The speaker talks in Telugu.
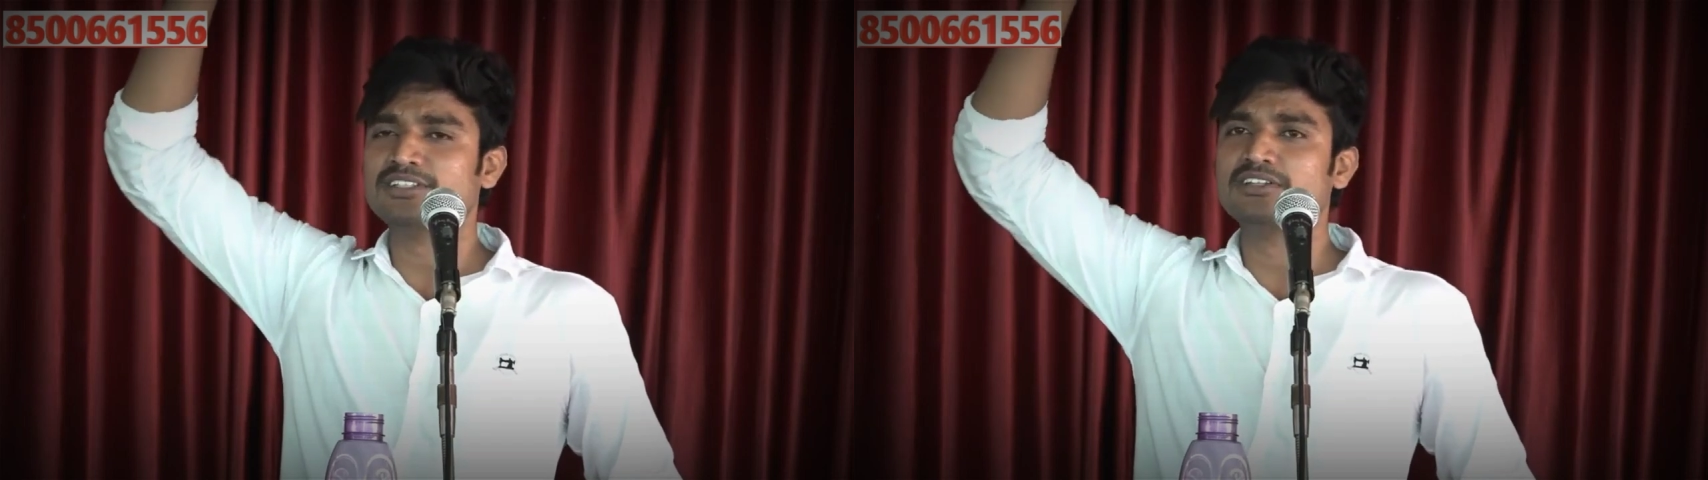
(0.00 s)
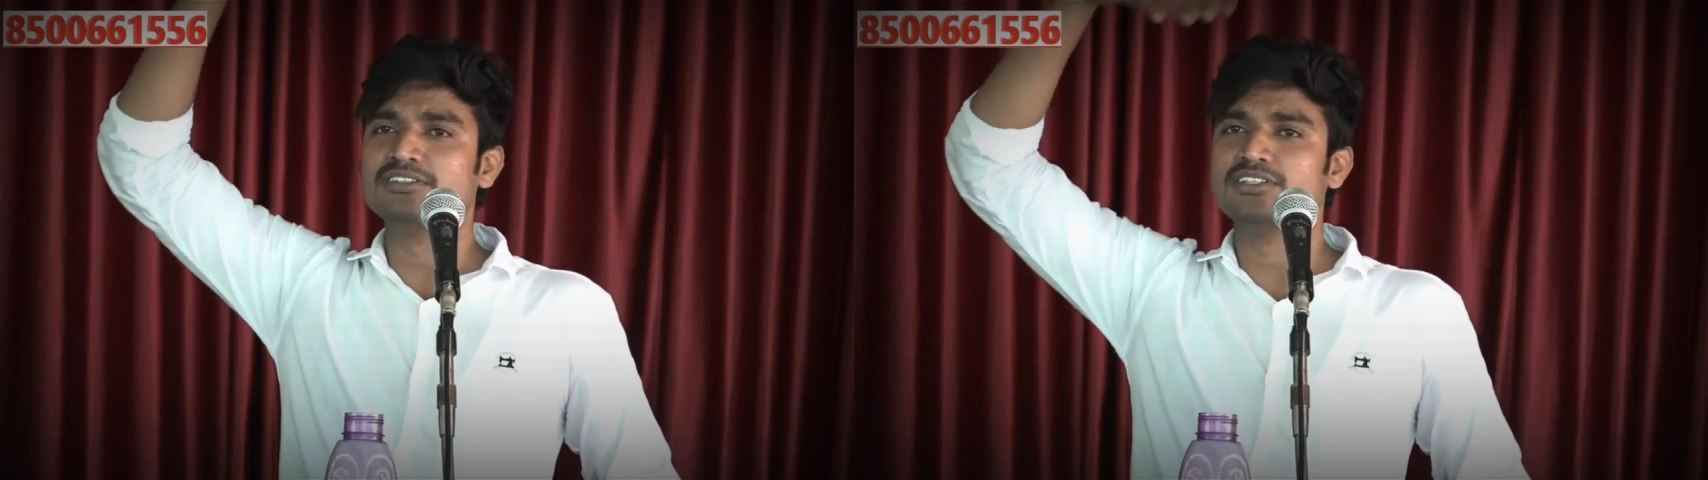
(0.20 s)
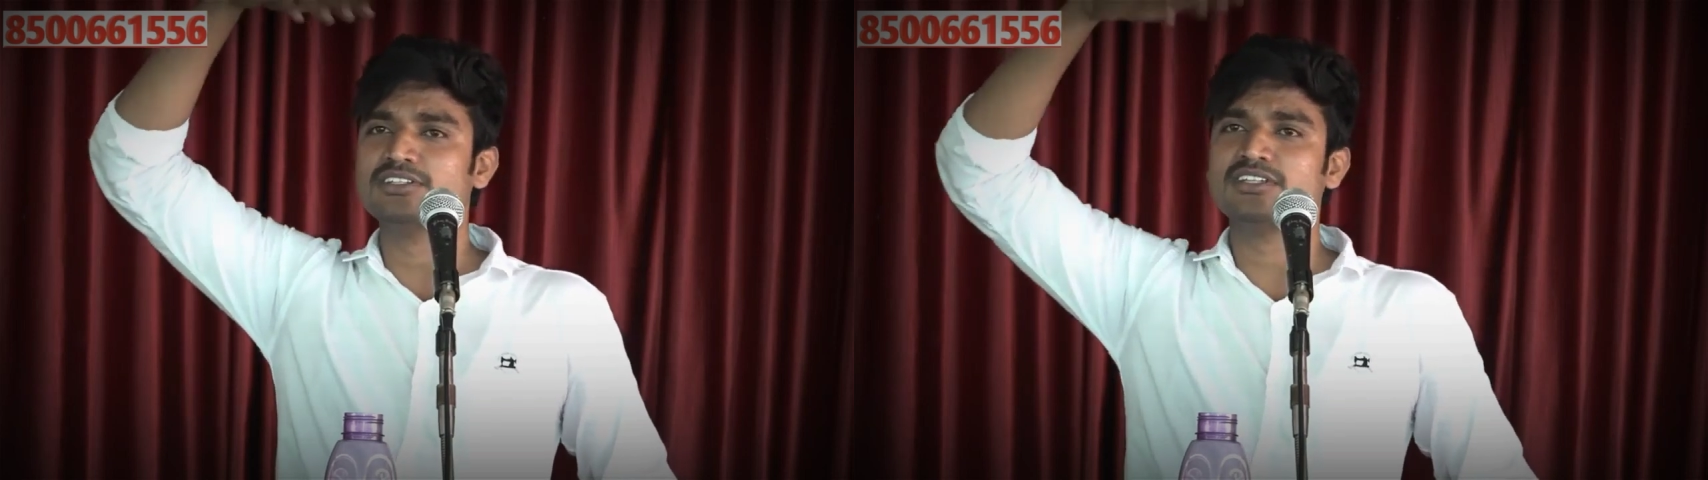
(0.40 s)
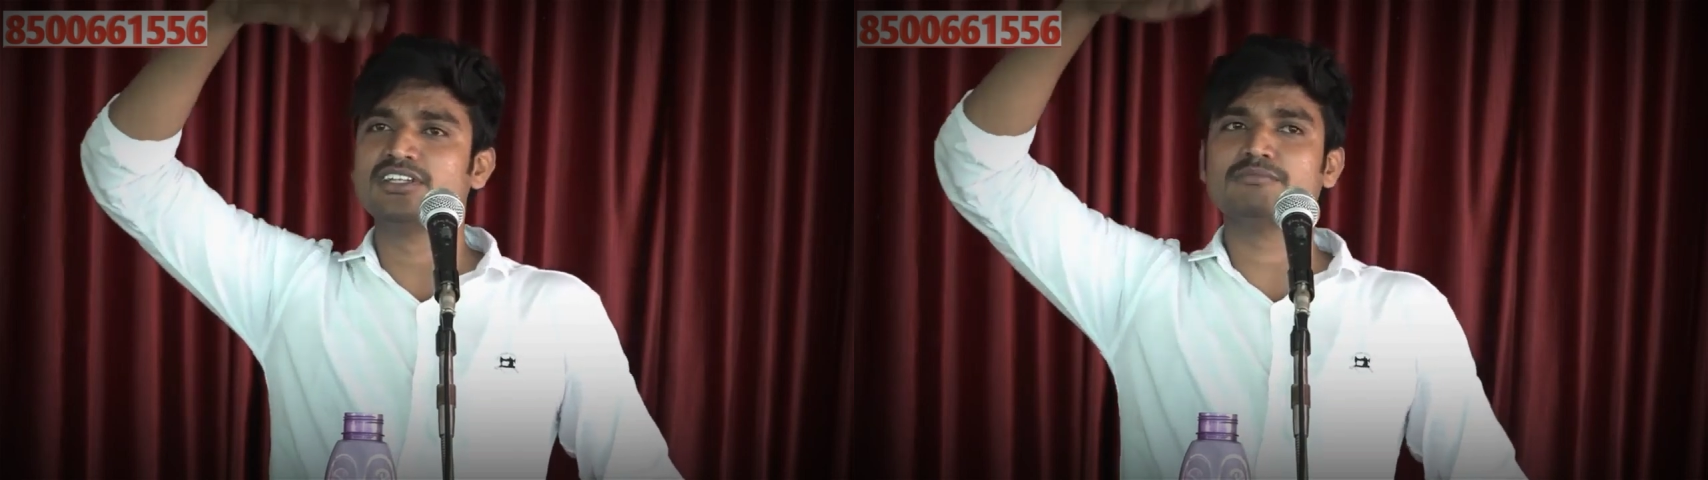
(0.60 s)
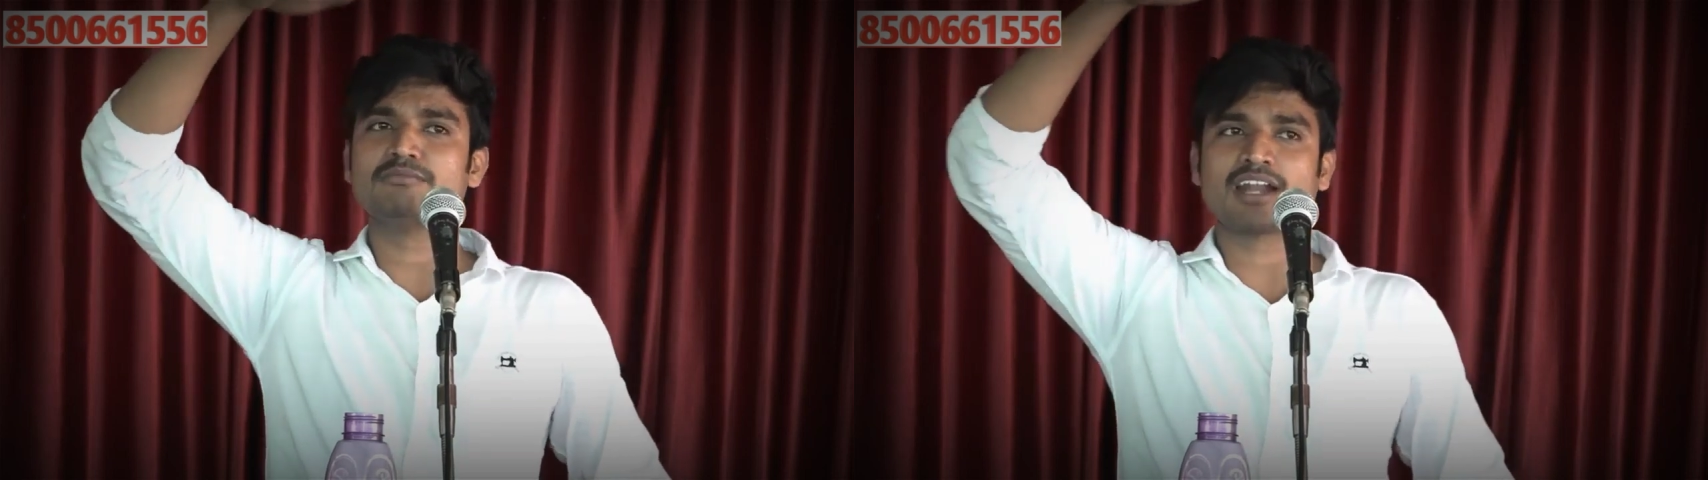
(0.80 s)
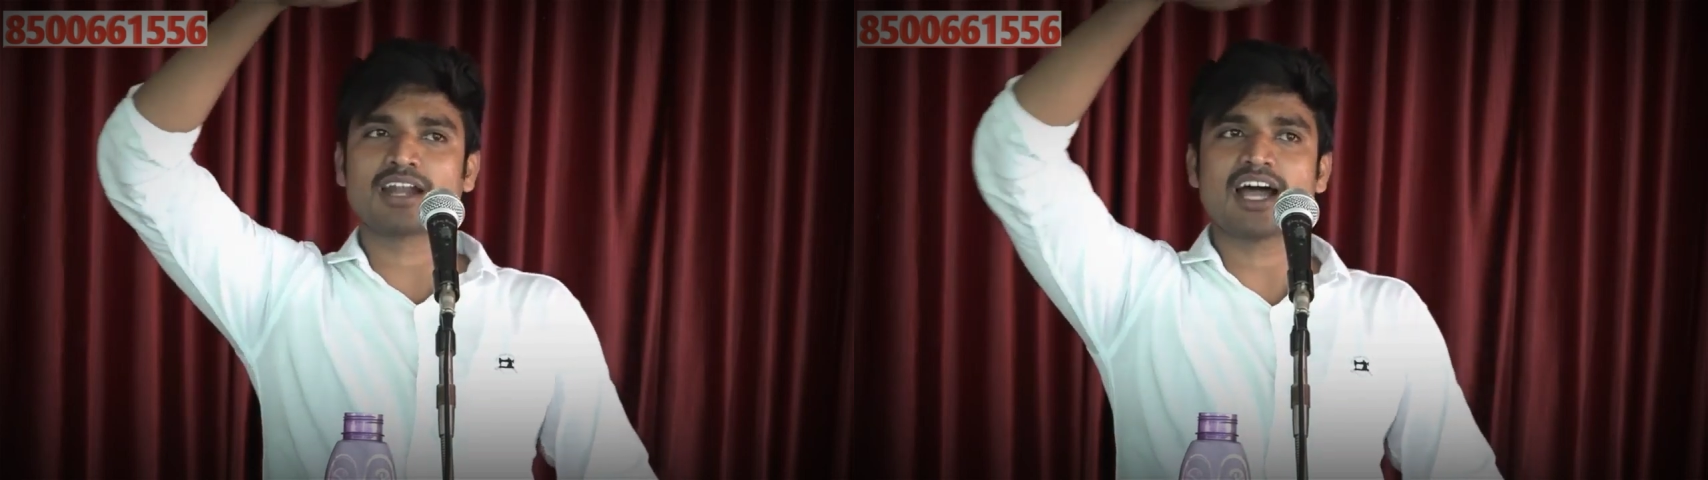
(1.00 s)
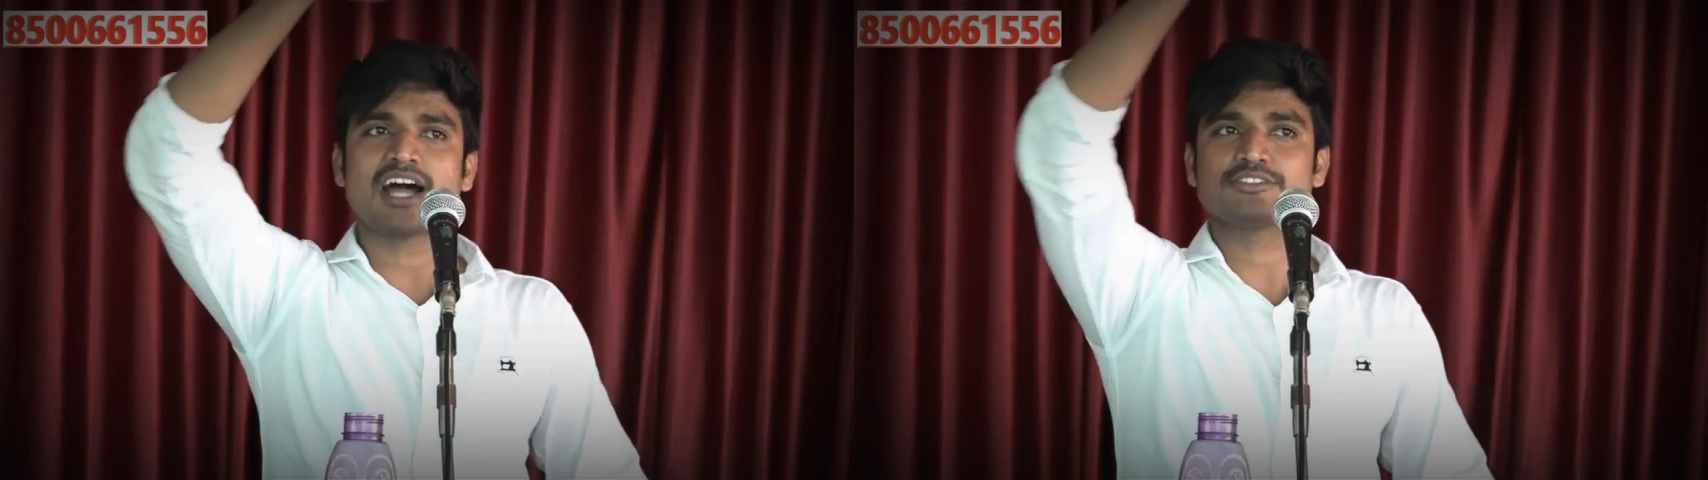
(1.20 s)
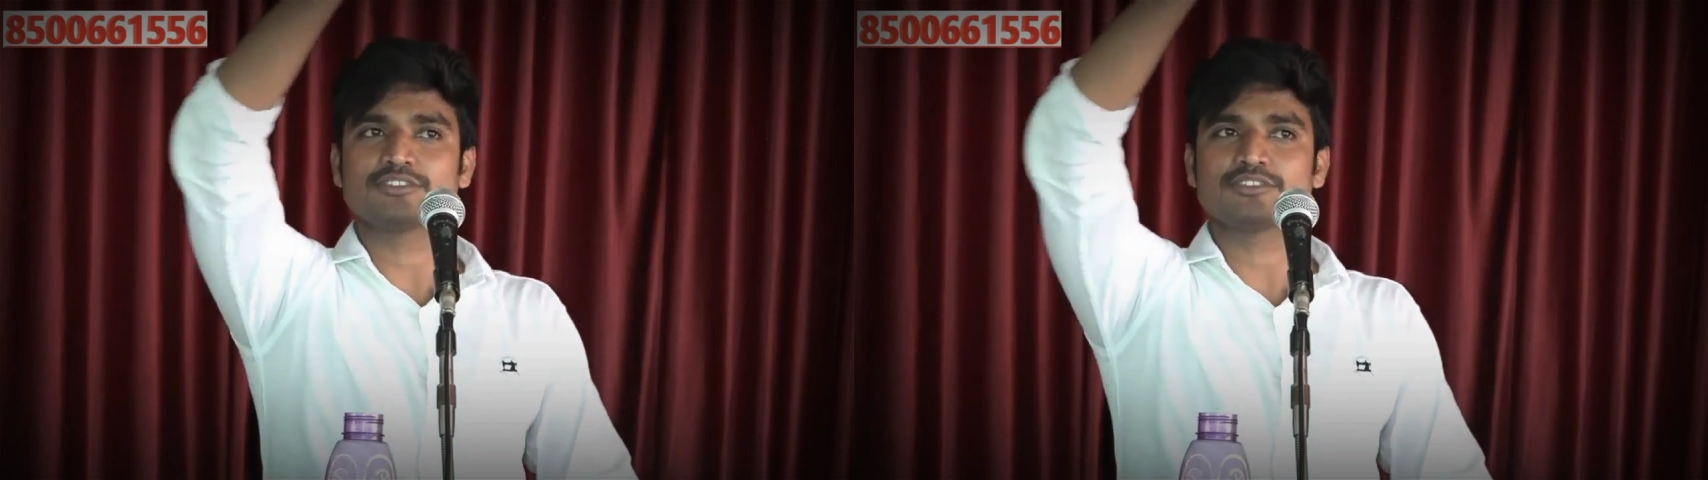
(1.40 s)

తిరిగి తిరిగి తిరిగి మరలా